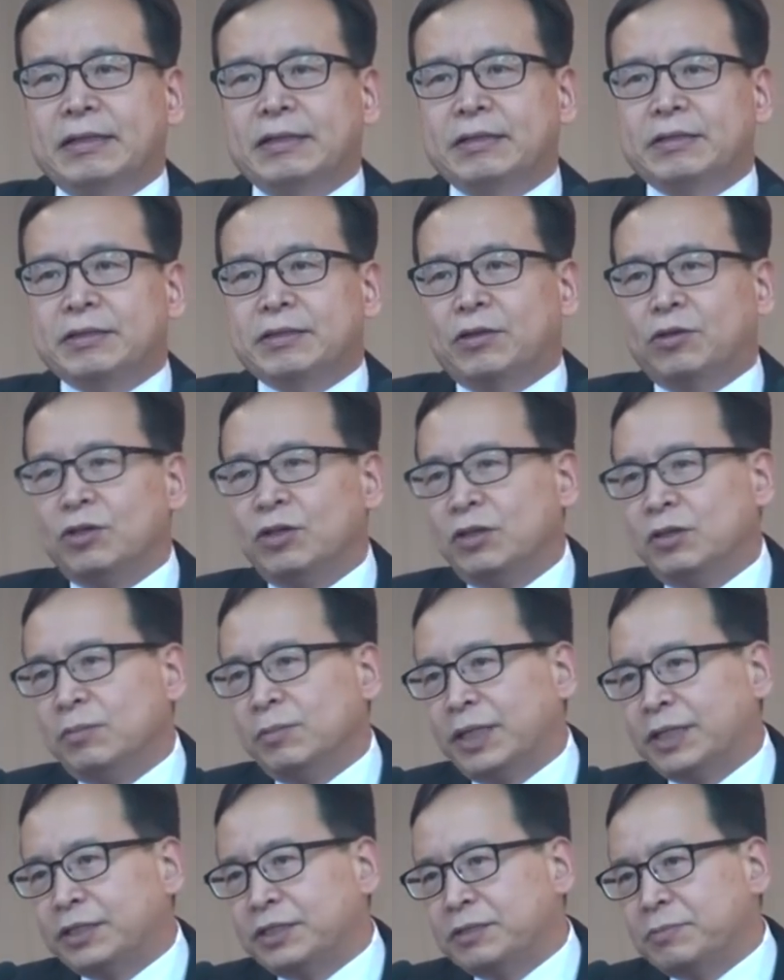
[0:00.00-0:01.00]
아,
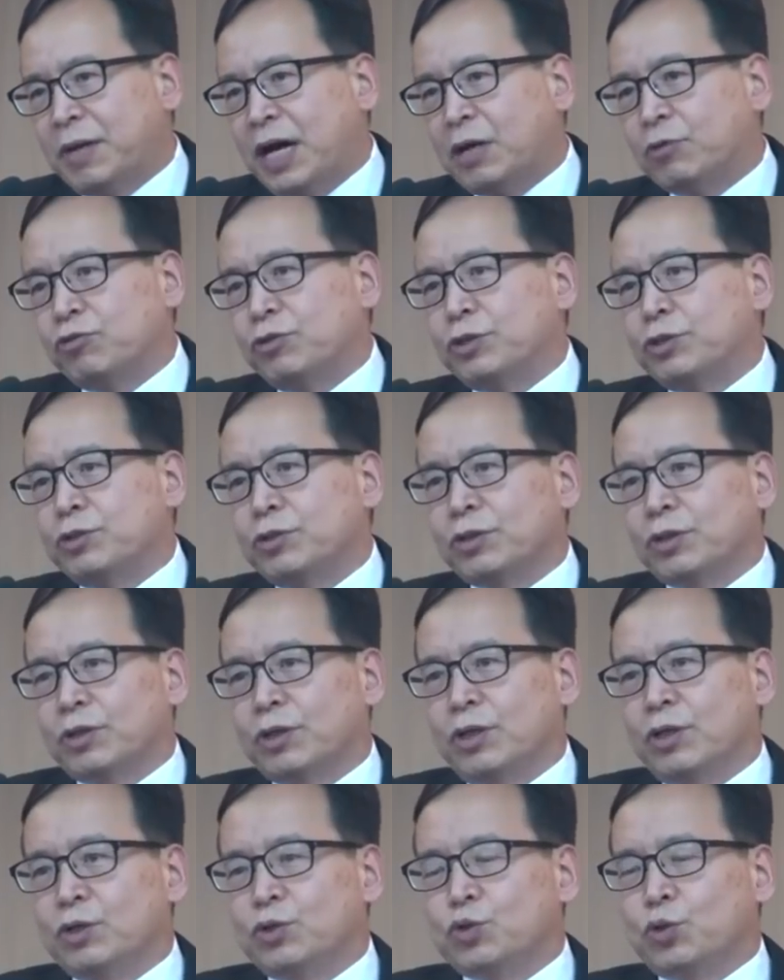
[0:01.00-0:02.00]
얼마든지 마귀는
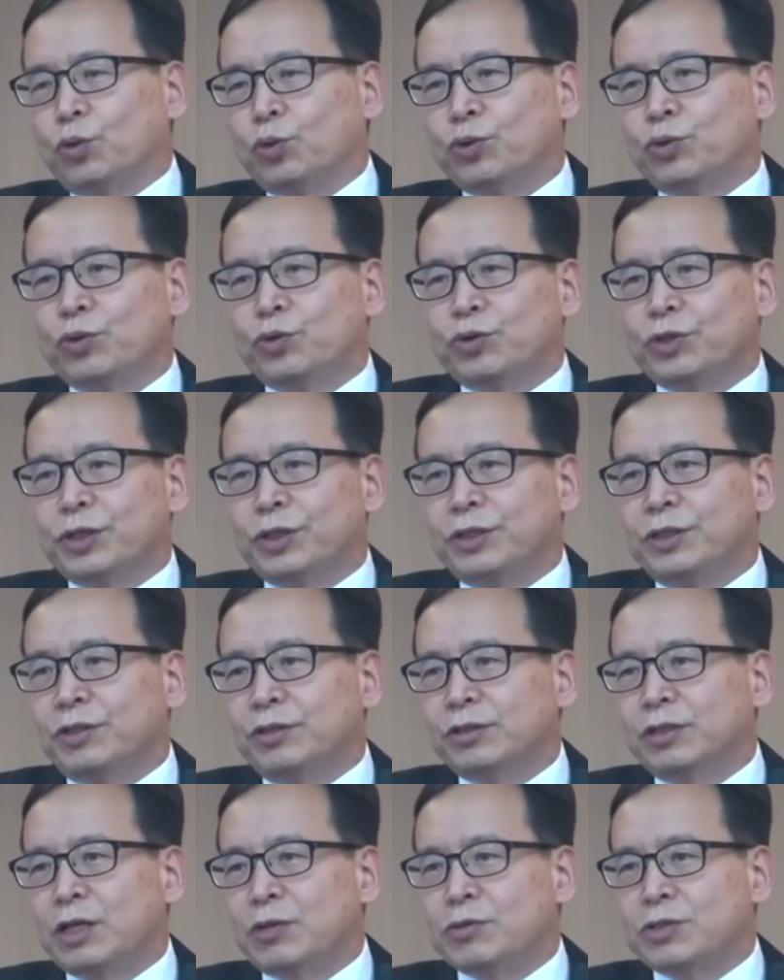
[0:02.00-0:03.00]
예, 종교적인
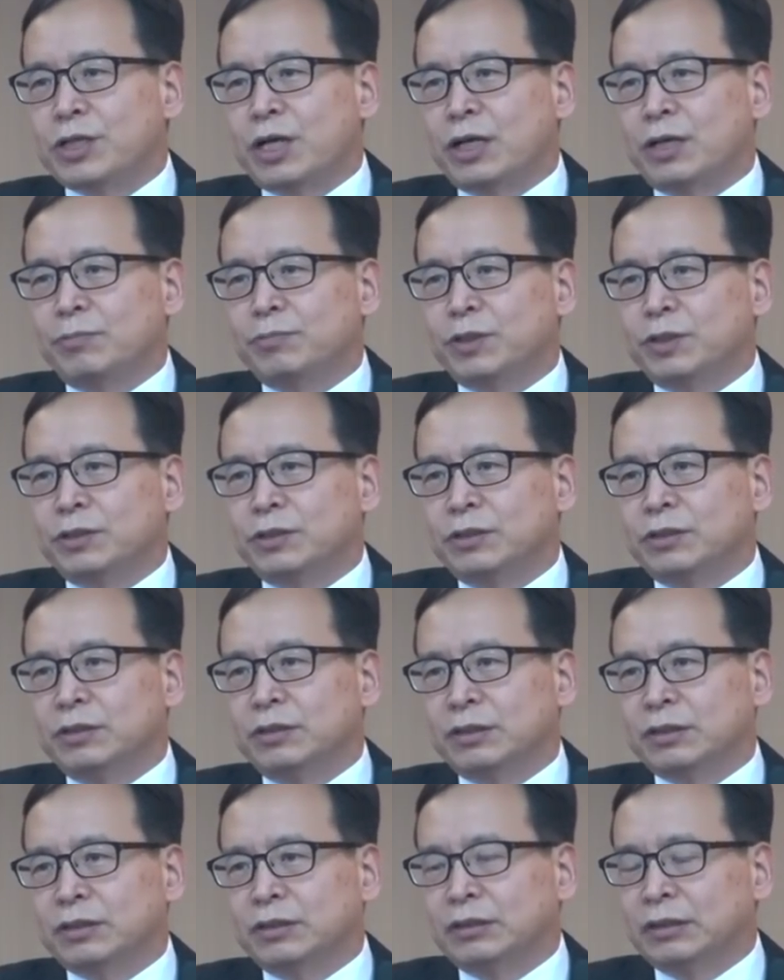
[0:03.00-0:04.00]
형태로
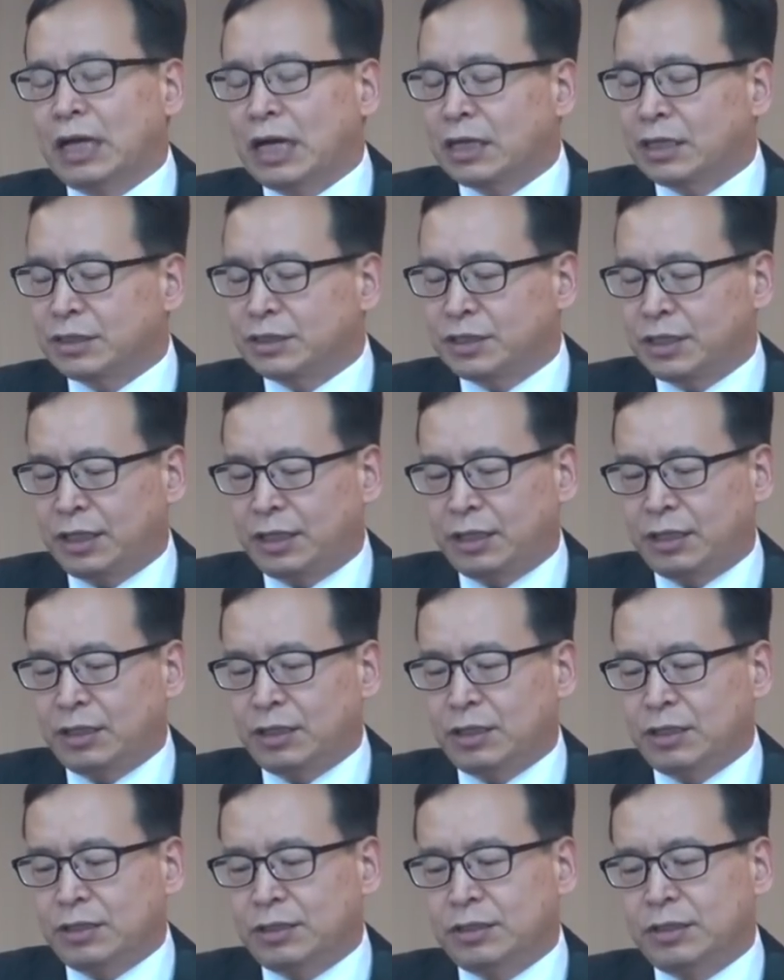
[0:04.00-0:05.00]
사람들을 그
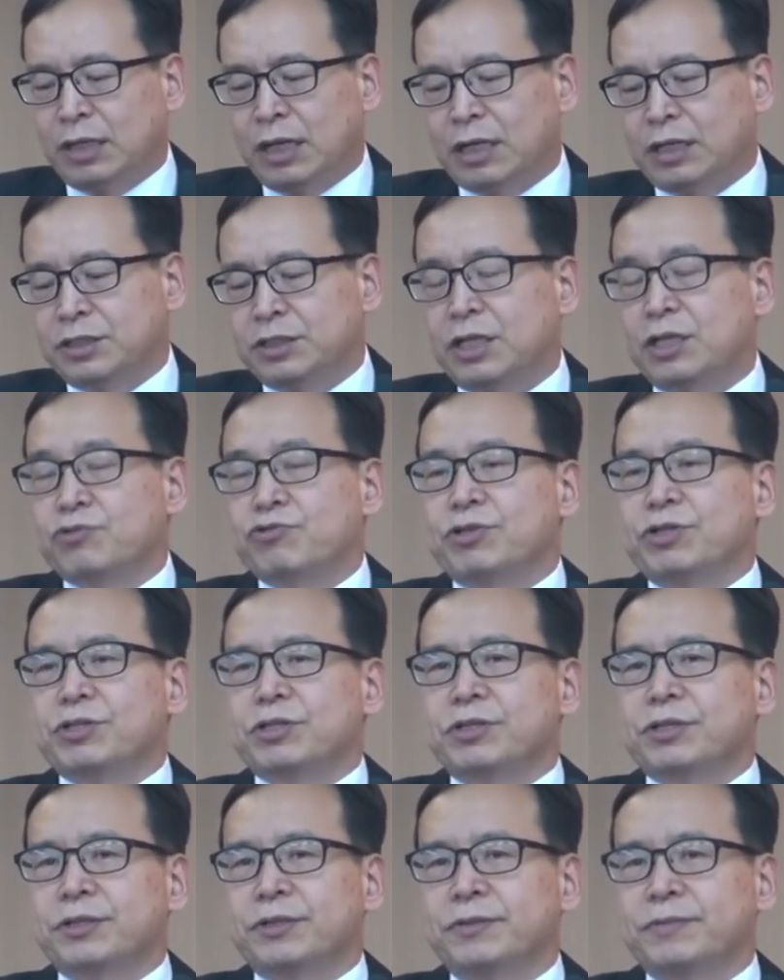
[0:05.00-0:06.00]
낚아채, 낚아챌 수
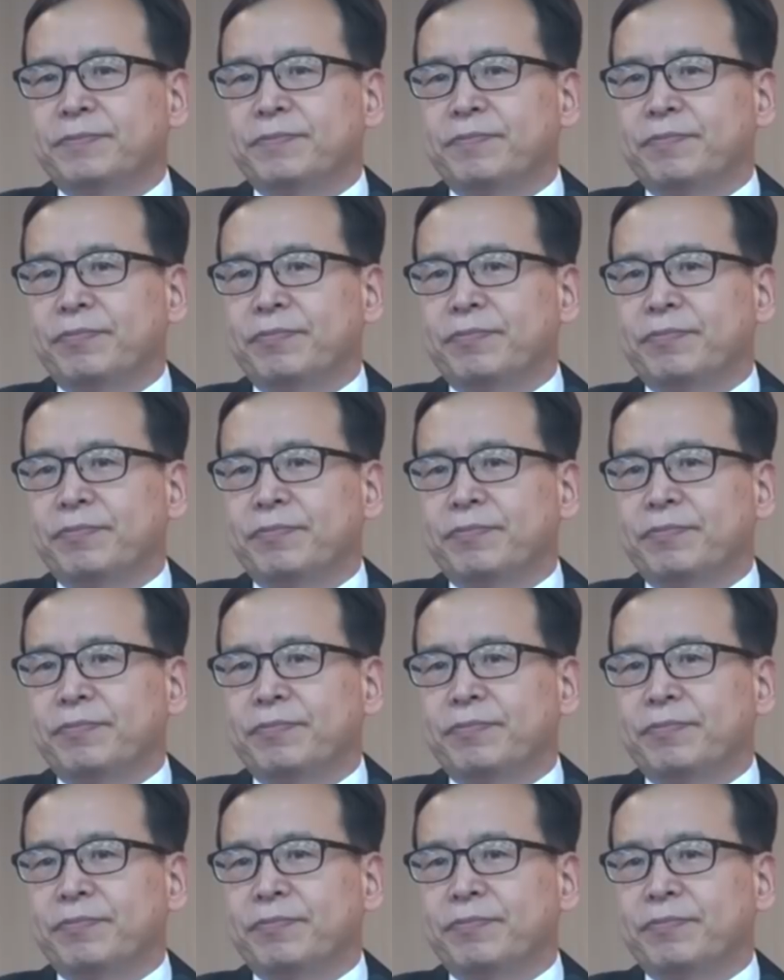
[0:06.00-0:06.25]
있어서요.